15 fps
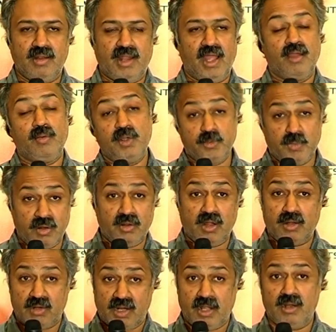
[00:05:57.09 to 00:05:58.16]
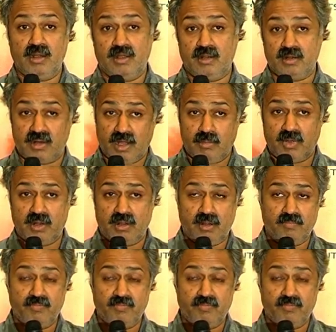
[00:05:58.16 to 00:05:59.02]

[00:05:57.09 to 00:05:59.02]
లాంగ్వేజ్ మనం మన